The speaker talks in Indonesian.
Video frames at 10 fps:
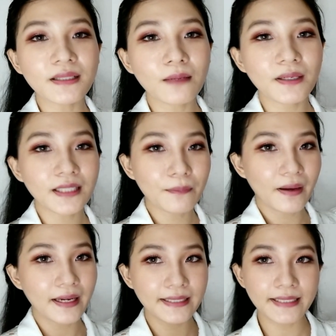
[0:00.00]

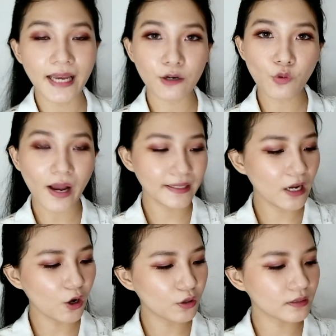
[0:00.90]
pertama-tama ini aku
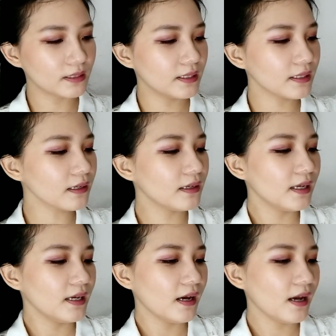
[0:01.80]
ada order
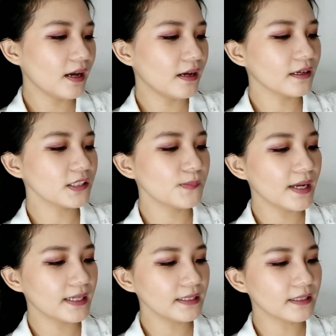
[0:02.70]
uh,
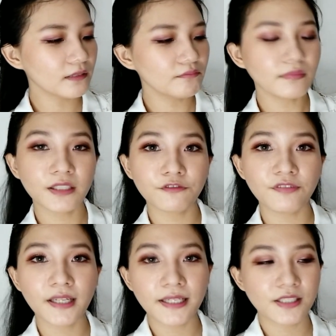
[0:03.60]
raspberry treatment
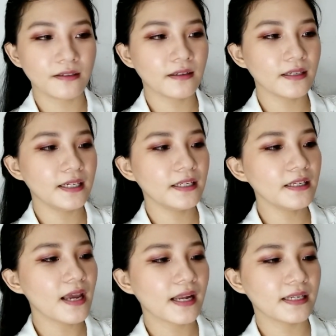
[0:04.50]
vinegar ini
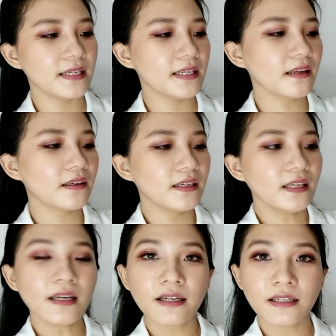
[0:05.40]
dari
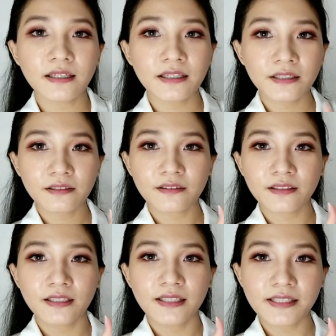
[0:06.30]
uh, eh,
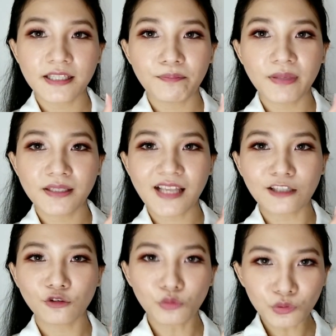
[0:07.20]

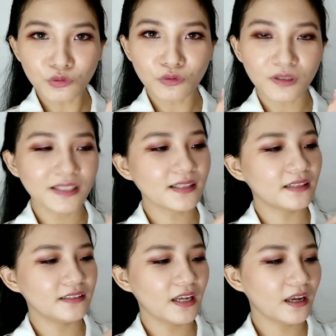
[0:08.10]
CP1
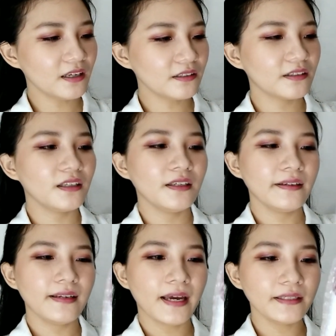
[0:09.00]
tulisannya
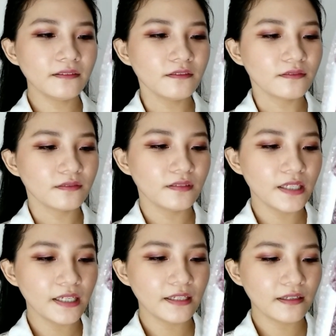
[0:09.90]
dan
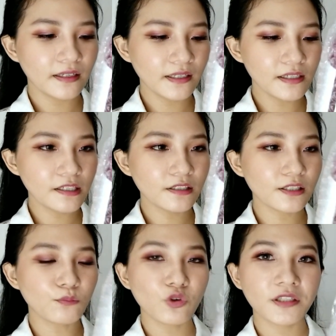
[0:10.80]
ini
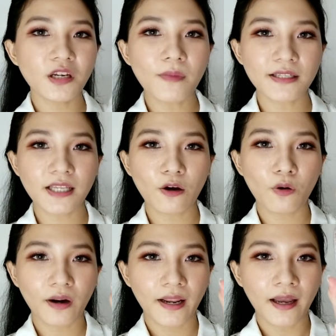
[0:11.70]
semuanya bahasa
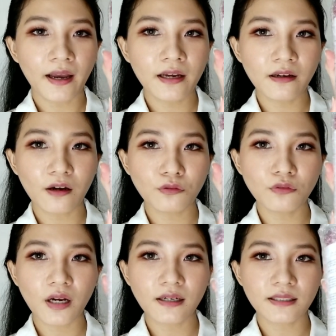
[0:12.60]
Korea aku
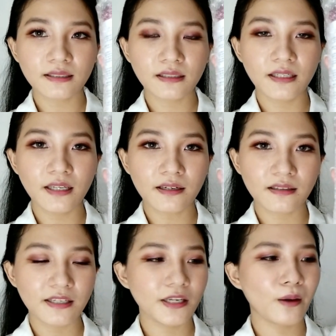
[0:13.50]
nggak ngerti
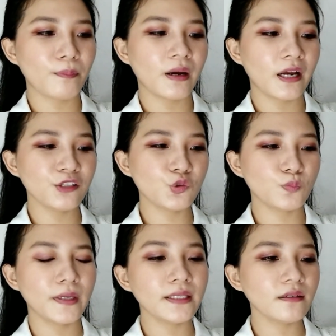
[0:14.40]
artinya apa
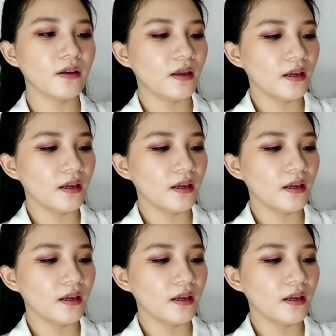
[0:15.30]
cuman